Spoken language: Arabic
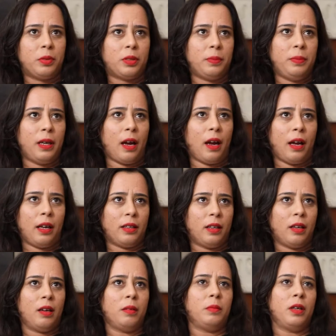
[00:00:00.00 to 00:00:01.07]
بالطبيعه
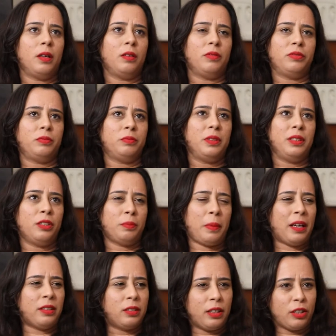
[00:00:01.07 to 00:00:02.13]
احنا ما
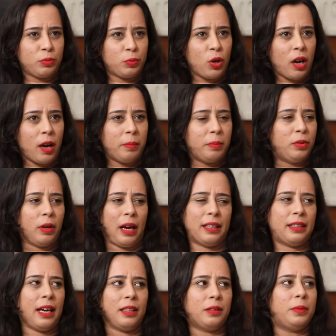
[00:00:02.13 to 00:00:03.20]
عادش نجمو نخبي
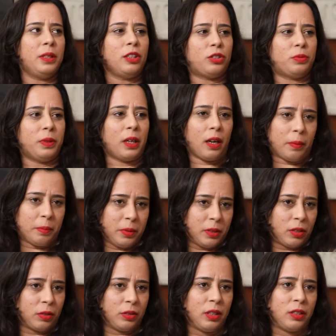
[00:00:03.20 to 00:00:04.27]
حتى حد ما ينجم يخبي
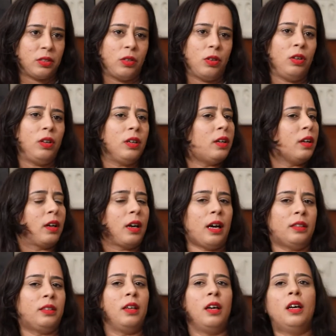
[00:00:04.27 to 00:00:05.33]
تو الناس كل
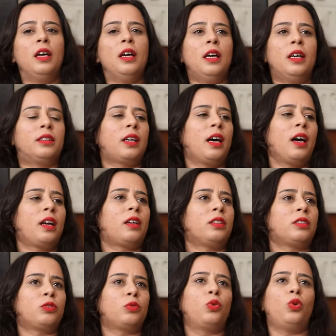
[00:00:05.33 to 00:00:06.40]
قاعده
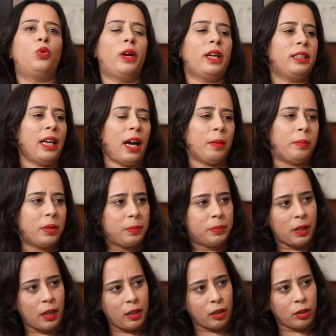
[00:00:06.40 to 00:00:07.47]
تخرج وكل واحد يعبر
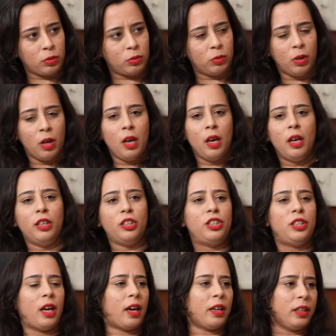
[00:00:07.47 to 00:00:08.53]
بطريقته
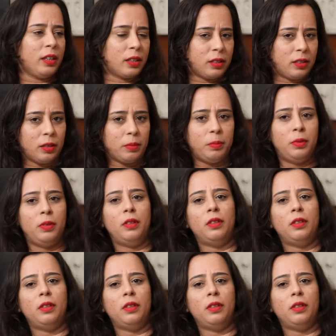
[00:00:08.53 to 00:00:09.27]
الشاعر يكتب